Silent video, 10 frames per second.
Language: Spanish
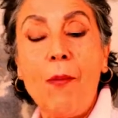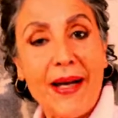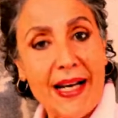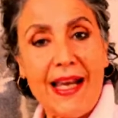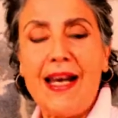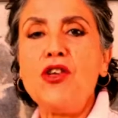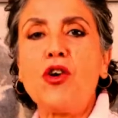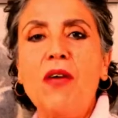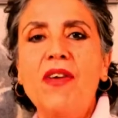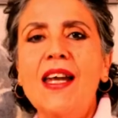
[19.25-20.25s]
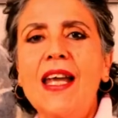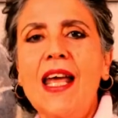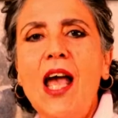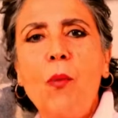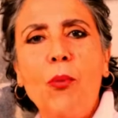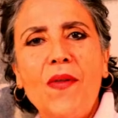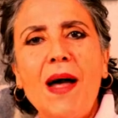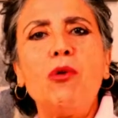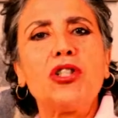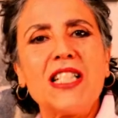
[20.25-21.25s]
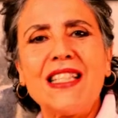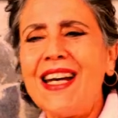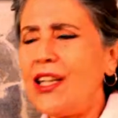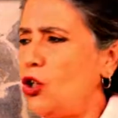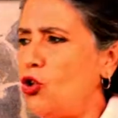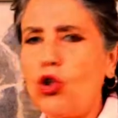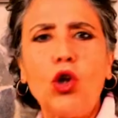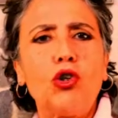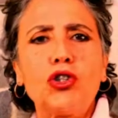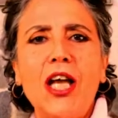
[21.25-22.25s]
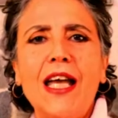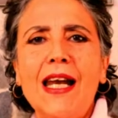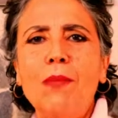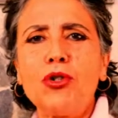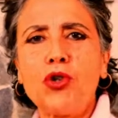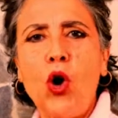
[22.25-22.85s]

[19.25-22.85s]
para que el año que viene podamos estar todos los que queramos